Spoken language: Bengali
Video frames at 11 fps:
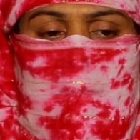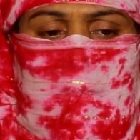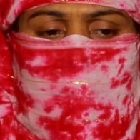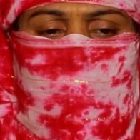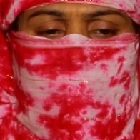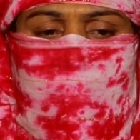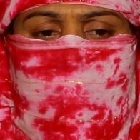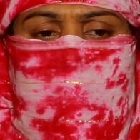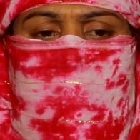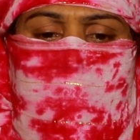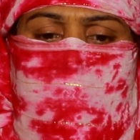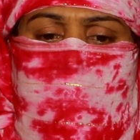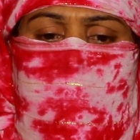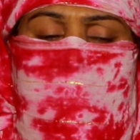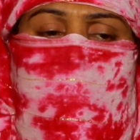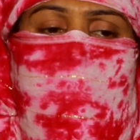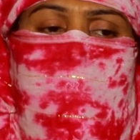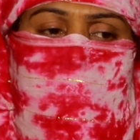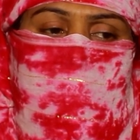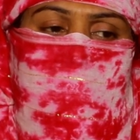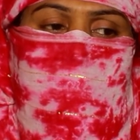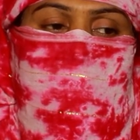তো আমি শ্বশুর বাড়িতে গেলাম যাওয়ার পর
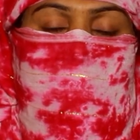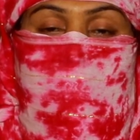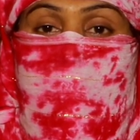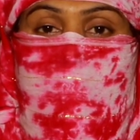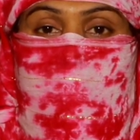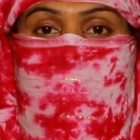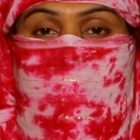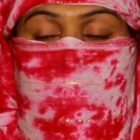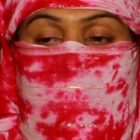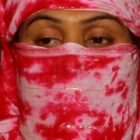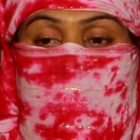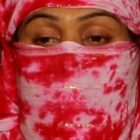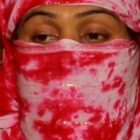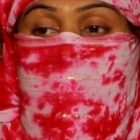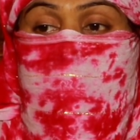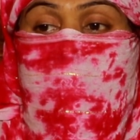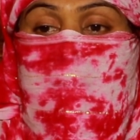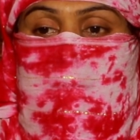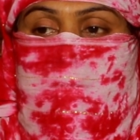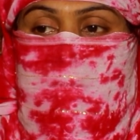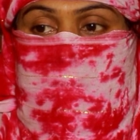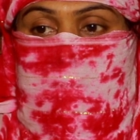মানে একজনের এক কথা হ্যাঁ, হ্যাঁ,
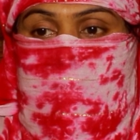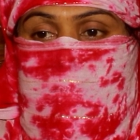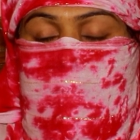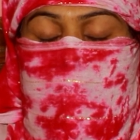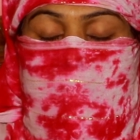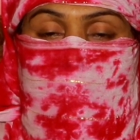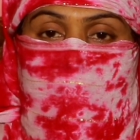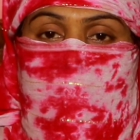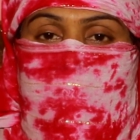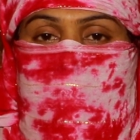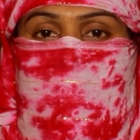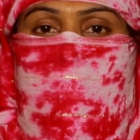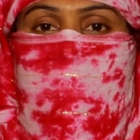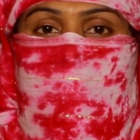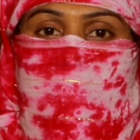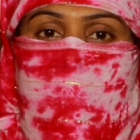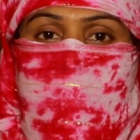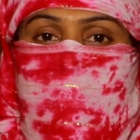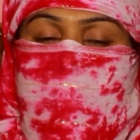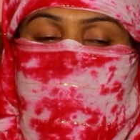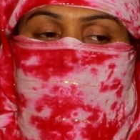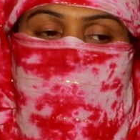চিনে না জানে না কোনের একটা মেয়েকে বিয়ে
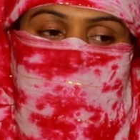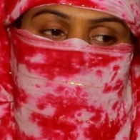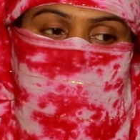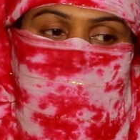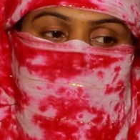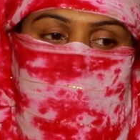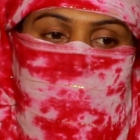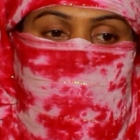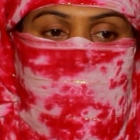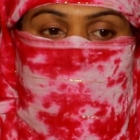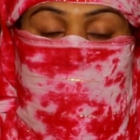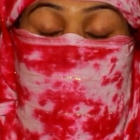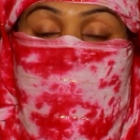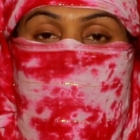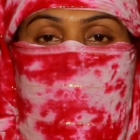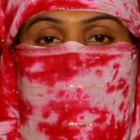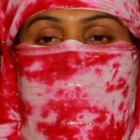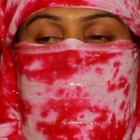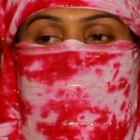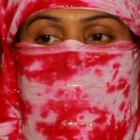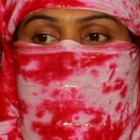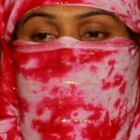করে নিয়ে আসছে কোন কোন বংশের
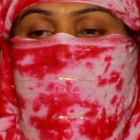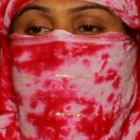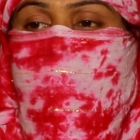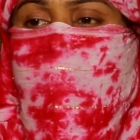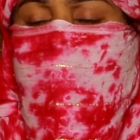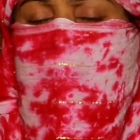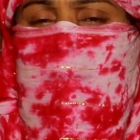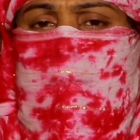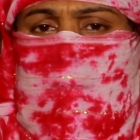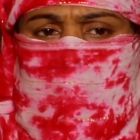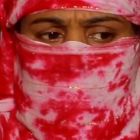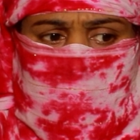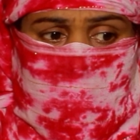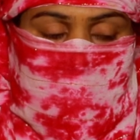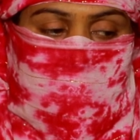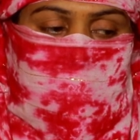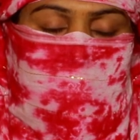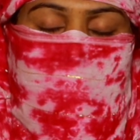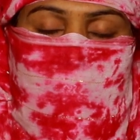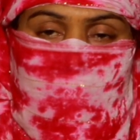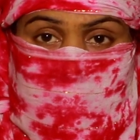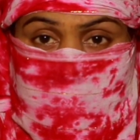মেয়ে জানি না মানে আমাদের
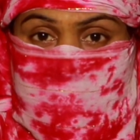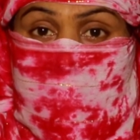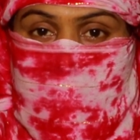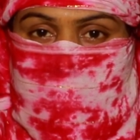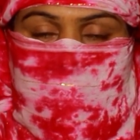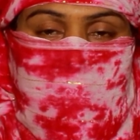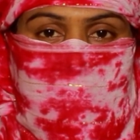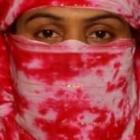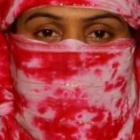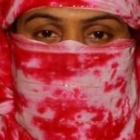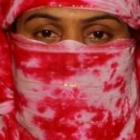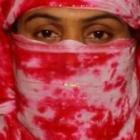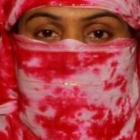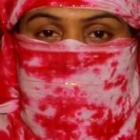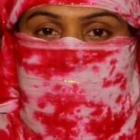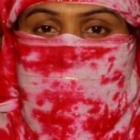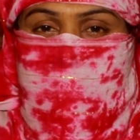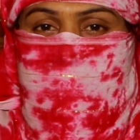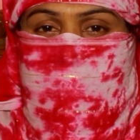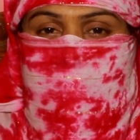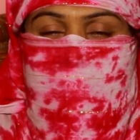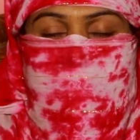সমাজের মানুষ মানে আমাদের দেশ গ্রামের
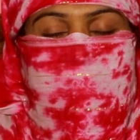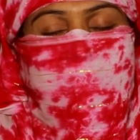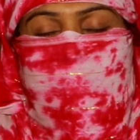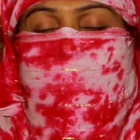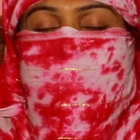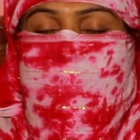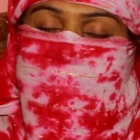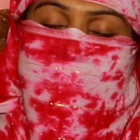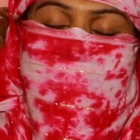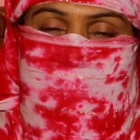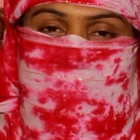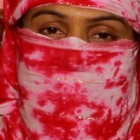মানুষগুলি কীরকম হয় জানেন